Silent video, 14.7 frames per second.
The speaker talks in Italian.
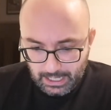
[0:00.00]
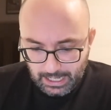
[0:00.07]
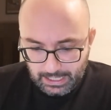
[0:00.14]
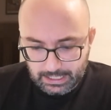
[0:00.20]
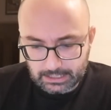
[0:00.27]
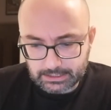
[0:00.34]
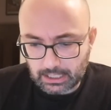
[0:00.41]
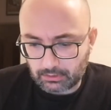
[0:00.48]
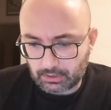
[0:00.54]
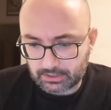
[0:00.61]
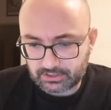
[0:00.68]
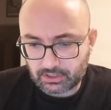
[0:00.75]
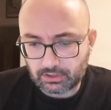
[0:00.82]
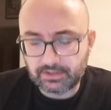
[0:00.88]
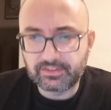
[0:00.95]
In realtà, una
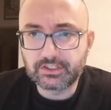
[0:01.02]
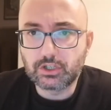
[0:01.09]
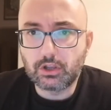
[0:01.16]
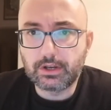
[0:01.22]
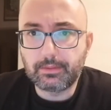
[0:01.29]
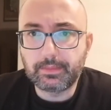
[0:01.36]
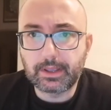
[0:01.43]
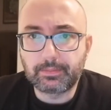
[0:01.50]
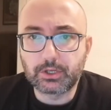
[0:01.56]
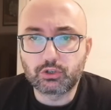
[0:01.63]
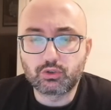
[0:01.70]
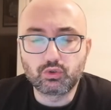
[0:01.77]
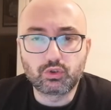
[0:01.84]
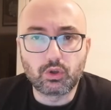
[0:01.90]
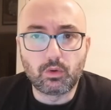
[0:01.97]
seconda visione mi è
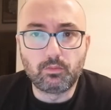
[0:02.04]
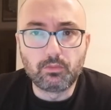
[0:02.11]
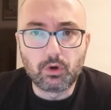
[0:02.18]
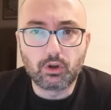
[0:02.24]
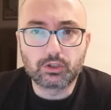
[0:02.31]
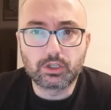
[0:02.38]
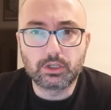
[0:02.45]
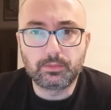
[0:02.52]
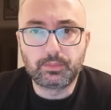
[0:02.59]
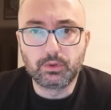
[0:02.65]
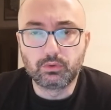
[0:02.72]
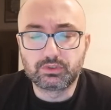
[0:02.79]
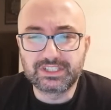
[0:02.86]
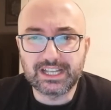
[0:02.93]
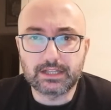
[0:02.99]
piaciuto molto di
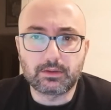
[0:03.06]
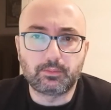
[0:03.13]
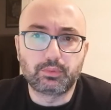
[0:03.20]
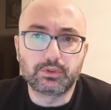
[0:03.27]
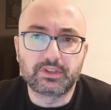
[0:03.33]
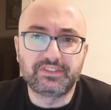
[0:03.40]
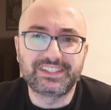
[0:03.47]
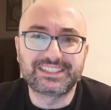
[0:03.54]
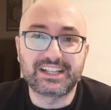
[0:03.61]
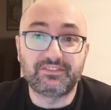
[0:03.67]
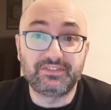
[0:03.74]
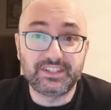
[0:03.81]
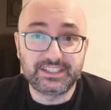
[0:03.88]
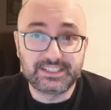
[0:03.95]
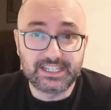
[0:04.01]
più, sia da un punto di vista
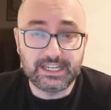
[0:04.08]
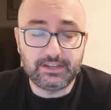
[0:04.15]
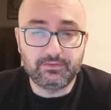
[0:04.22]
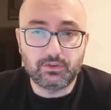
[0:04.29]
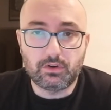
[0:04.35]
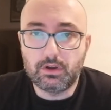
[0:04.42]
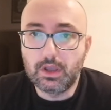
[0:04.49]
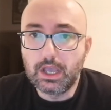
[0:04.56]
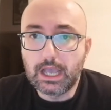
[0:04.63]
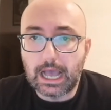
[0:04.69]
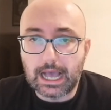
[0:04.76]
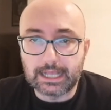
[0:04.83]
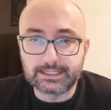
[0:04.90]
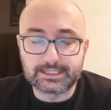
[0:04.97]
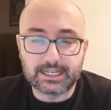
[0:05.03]
visivo,
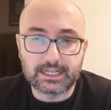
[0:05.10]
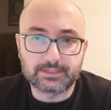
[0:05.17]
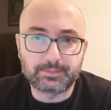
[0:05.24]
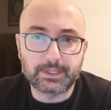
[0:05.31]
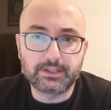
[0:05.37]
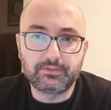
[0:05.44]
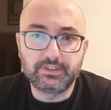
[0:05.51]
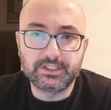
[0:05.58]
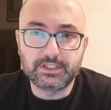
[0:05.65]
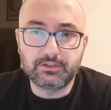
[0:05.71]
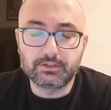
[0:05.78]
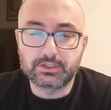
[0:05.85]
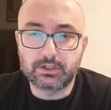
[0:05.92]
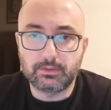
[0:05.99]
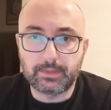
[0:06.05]
anzi, l'aspetto
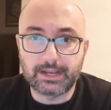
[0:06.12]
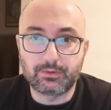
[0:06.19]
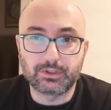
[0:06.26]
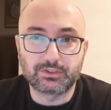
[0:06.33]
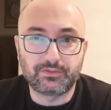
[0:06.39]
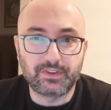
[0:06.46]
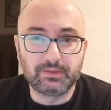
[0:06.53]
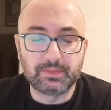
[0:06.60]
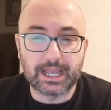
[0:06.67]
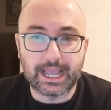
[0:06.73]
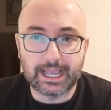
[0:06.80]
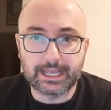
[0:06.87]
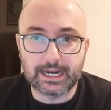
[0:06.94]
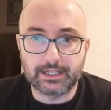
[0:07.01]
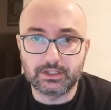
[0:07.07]
visivo, secondo me, in questo film
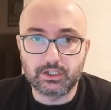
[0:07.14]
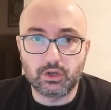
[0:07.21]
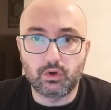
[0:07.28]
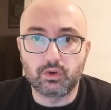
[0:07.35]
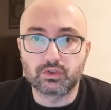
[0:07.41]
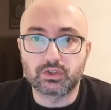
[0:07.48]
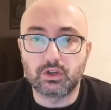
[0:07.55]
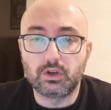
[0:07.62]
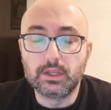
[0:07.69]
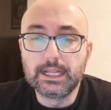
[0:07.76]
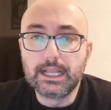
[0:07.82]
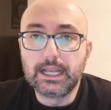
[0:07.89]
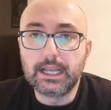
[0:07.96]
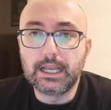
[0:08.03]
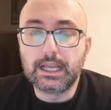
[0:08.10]
è grandioso,
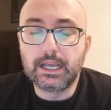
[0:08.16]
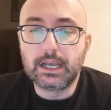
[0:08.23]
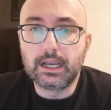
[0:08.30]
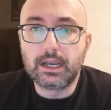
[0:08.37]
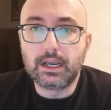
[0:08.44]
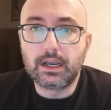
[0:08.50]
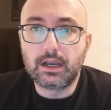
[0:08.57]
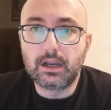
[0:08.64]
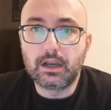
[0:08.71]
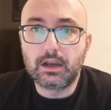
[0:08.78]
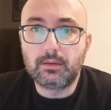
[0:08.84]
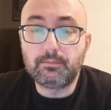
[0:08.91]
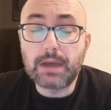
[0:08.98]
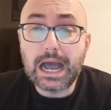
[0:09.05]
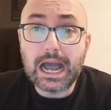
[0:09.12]

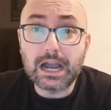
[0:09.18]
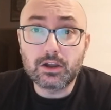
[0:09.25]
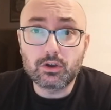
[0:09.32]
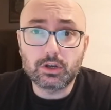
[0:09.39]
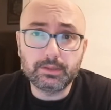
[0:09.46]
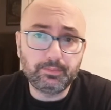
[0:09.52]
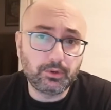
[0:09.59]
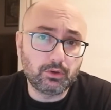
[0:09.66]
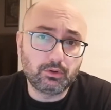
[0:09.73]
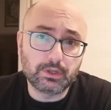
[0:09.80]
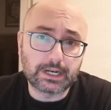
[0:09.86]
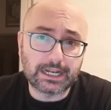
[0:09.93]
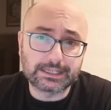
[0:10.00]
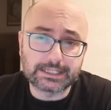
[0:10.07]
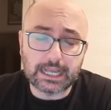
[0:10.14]
eh, ma ancora di più in
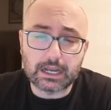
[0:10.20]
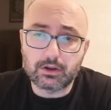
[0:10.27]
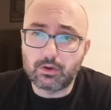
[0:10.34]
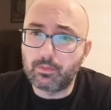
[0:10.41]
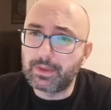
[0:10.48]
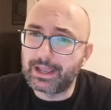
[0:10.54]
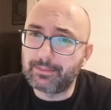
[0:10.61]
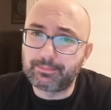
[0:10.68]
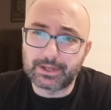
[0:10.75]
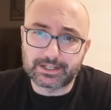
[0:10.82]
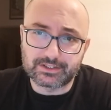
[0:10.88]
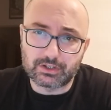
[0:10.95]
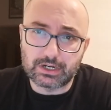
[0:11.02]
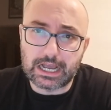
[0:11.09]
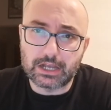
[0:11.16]
realtà come
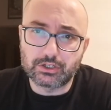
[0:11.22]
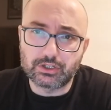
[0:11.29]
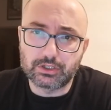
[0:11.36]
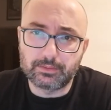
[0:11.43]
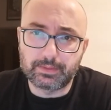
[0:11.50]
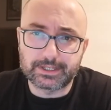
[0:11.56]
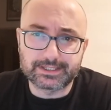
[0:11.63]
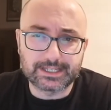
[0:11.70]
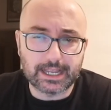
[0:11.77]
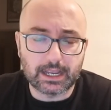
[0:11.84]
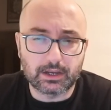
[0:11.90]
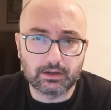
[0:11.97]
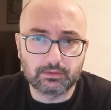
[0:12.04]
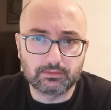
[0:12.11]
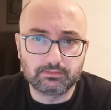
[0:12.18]
personaggio di per
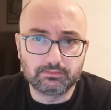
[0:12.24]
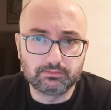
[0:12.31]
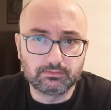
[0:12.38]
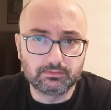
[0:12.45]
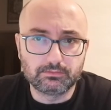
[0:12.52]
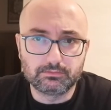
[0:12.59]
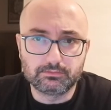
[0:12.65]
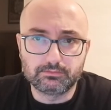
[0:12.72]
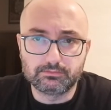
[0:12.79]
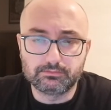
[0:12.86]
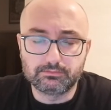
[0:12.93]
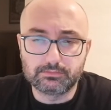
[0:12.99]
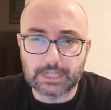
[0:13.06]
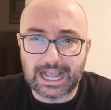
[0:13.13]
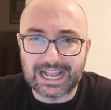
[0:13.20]
sé, mh,
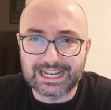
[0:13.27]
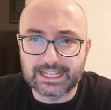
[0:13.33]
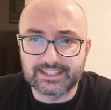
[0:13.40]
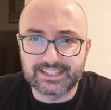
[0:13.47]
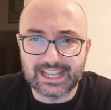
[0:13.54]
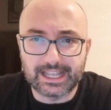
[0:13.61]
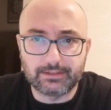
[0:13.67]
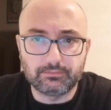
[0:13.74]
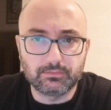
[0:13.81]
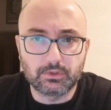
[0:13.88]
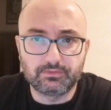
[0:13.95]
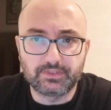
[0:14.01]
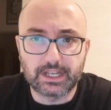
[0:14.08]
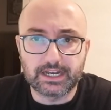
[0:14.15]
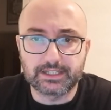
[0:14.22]
mm, anche se
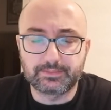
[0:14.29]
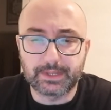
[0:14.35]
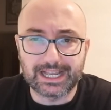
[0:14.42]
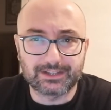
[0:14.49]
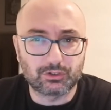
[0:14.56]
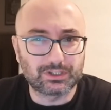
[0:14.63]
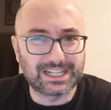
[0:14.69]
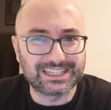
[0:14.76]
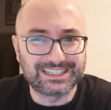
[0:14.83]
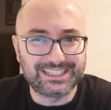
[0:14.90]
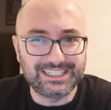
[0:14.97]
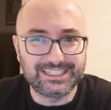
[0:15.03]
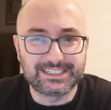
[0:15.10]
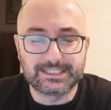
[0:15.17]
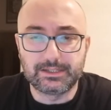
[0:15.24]
non viene spiegato
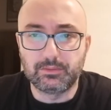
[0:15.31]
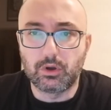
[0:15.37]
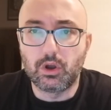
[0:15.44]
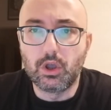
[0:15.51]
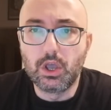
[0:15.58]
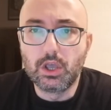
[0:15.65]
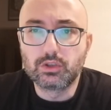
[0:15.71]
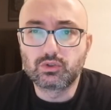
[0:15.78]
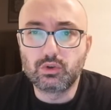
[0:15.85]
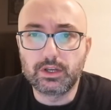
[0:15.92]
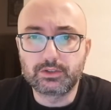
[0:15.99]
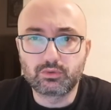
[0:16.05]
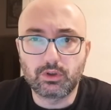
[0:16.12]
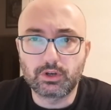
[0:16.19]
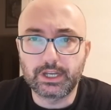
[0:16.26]
tantissimo sulle
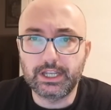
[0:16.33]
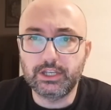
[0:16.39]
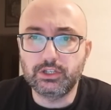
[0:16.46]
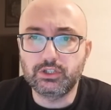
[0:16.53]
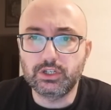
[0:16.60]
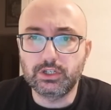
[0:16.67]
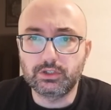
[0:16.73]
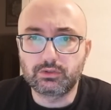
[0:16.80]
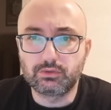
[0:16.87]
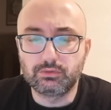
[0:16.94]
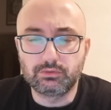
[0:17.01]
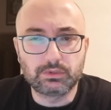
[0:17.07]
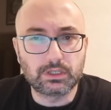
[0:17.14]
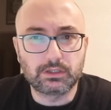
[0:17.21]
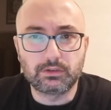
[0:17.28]
sue origini,
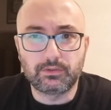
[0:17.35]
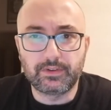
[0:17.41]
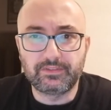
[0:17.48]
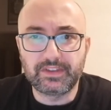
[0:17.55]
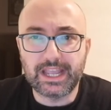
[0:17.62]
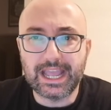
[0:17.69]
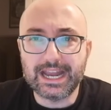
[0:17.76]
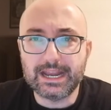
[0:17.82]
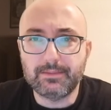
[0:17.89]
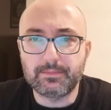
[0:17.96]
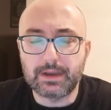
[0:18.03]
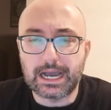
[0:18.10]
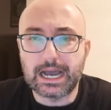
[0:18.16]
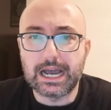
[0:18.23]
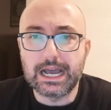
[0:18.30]
su da dove viene,
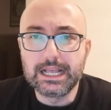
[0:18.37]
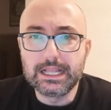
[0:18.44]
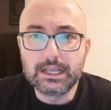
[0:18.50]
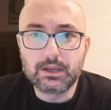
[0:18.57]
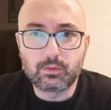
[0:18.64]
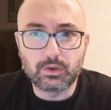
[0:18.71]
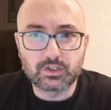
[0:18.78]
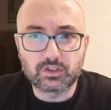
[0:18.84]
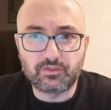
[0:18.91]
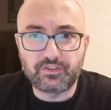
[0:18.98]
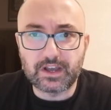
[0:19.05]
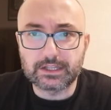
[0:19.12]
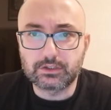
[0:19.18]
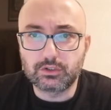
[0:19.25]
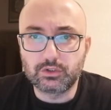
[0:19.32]
ma questo
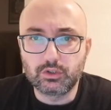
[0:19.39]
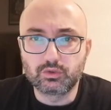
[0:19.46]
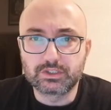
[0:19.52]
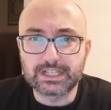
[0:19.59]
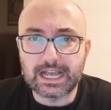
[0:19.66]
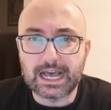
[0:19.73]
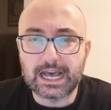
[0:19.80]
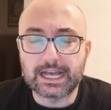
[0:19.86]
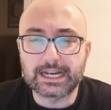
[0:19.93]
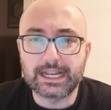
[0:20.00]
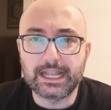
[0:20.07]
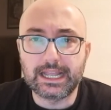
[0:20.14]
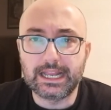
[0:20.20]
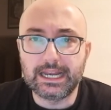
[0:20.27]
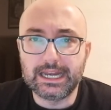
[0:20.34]
fatto di
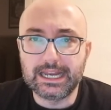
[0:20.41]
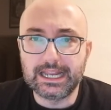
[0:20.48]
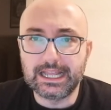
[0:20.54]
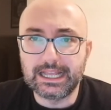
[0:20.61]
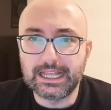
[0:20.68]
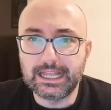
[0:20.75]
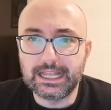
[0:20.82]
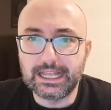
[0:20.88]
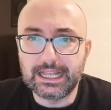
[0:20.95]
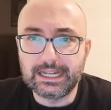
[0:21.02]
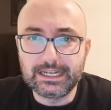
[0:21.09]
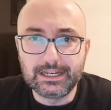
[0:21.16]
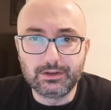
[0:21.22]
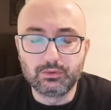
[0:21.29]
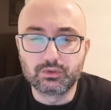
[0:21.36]
usare il,
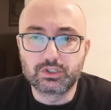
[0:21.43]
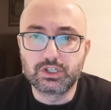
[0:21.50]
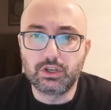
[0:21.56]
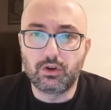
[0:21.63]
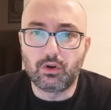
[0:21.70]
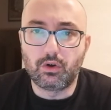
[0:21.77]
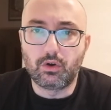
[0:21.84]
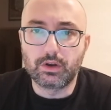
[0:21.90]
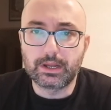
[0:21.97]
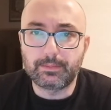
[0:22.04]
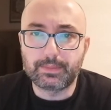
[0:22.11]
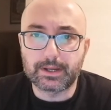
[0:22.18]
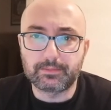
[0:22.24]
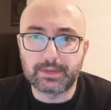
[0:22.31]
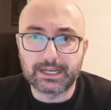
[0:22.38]
l'illusione
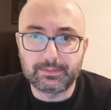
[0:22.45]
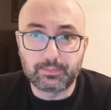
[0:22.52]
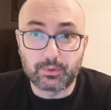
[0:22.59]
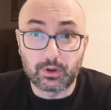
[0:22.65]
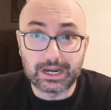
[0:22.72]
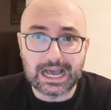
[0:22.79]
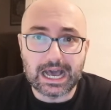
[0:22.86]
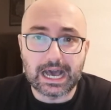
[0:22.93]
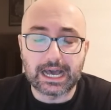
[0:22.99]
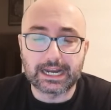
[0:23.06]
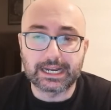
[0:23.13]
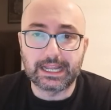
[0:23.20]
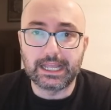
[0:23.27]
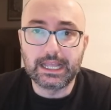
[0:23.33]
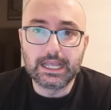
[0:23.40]
per
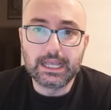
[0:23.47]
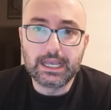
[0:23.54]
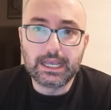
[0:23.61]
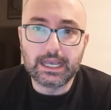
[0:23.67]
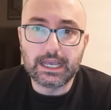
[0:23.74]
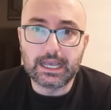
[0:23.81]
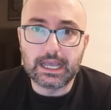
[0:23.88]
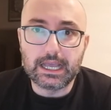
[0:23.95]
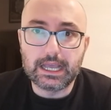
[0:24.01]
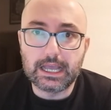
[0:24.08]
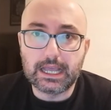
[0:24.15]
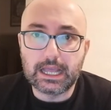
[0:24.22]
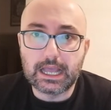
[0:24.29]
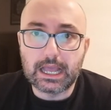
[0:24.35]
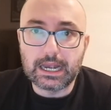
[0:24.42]
manipolare
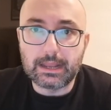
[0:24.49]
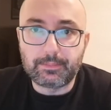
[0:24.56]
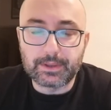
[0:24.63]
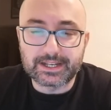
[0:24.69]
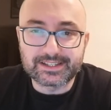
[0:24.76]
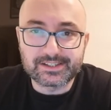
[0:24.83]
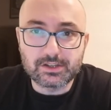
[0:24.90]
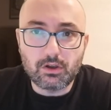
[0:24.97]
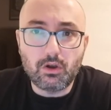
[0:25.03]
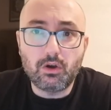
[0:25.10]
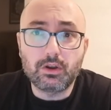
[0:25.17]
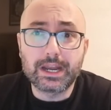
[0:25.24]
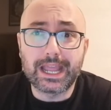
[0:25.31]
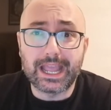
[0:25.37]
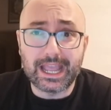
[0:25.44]
eh, le
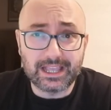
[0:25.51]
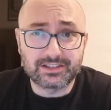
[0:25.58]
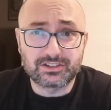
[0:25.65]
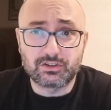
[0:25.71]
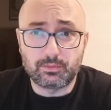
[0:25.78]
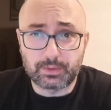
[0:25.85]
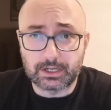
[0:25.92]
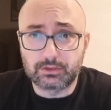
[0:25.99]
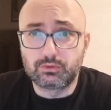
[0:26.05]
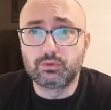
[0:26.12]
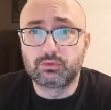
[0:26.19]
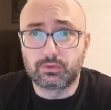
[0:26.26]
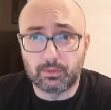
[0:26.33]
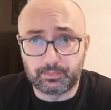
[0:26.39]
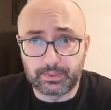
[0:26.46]
persone e
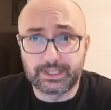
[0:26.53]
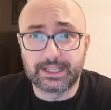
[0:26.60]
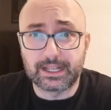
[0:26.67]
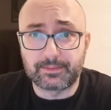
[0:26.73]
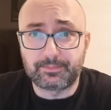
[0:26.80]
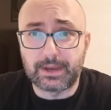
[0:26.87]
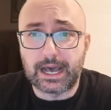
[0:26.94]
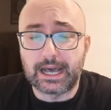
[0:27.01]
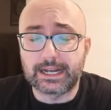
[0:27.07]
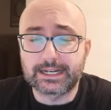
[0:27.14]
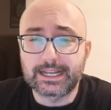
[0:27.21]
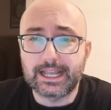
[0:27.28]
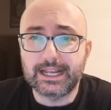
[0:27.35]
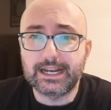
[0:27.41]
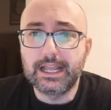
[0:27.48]
soprattutto Peter
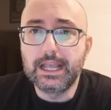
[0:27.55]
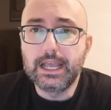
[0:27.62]
Parker